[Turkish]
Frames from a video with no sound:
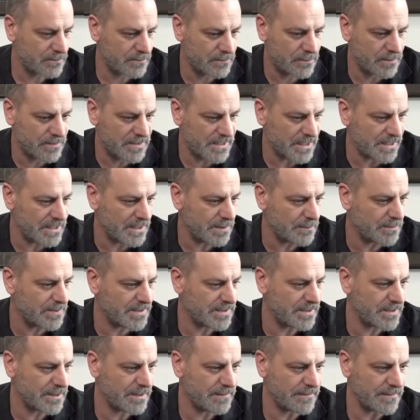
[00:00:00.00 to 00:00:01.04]
düzeni bir
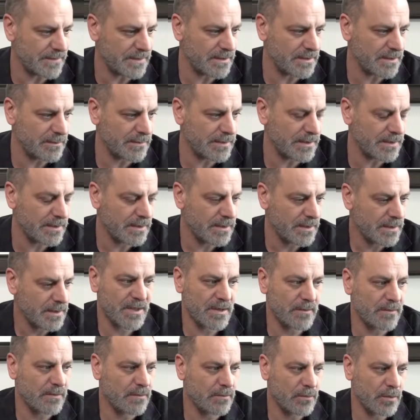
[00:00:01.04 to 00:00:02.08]
şeyi falan ama
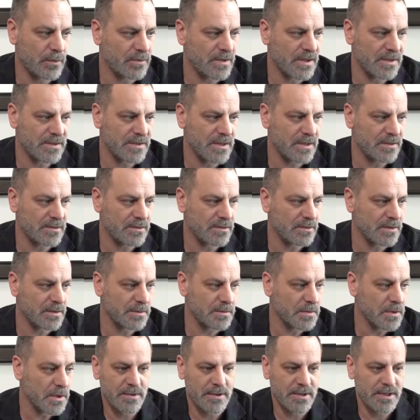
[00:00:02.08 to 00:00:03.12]
montajdan sonra
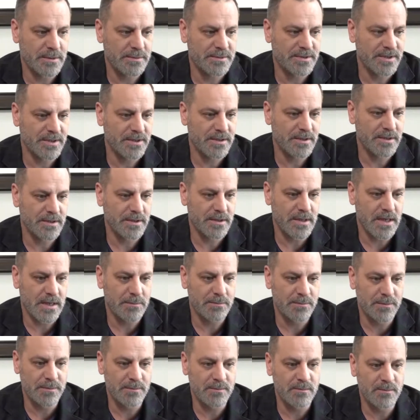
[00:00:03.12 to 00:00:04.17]
arayıp şey dedi ya
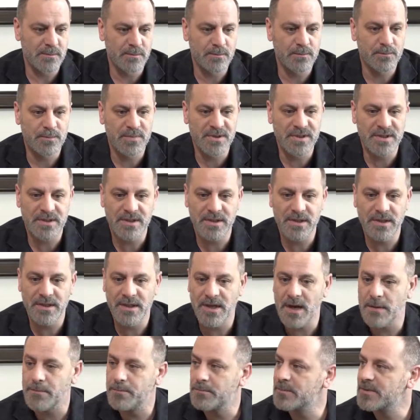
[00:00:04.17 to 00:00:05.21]
bir şey
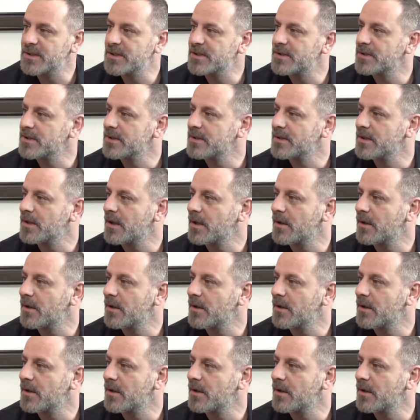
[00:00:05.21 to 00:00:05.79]
yapmışsın